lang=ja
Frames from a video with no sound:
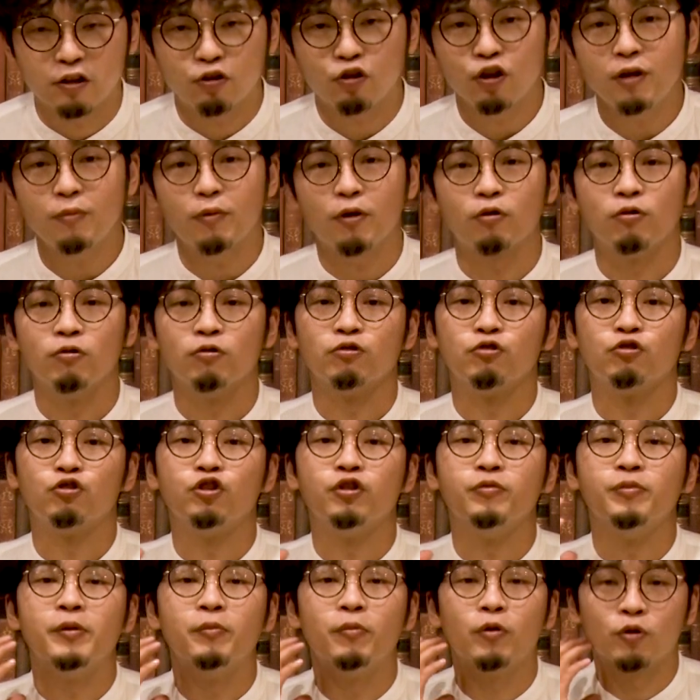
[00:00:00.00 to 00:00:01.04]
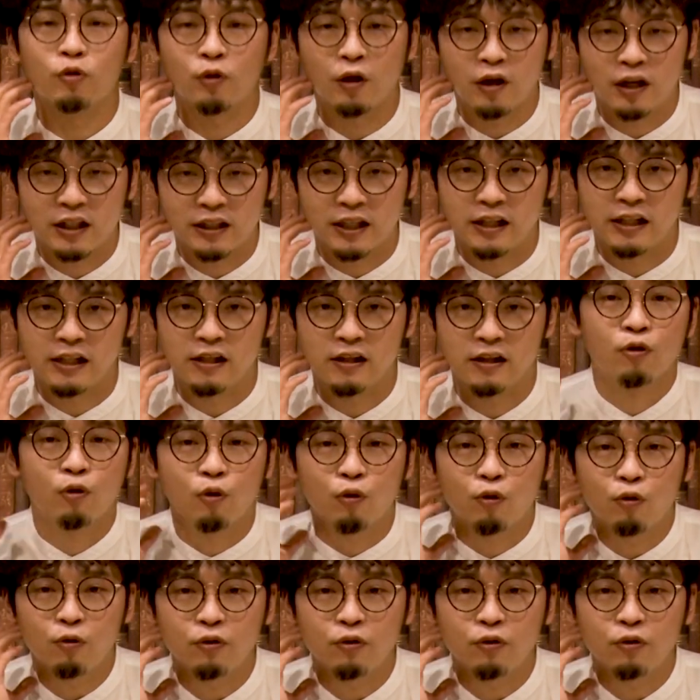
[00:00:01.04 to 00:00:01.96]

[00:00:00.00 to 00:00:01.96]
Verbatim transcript: 例えばこの首元あたり、こ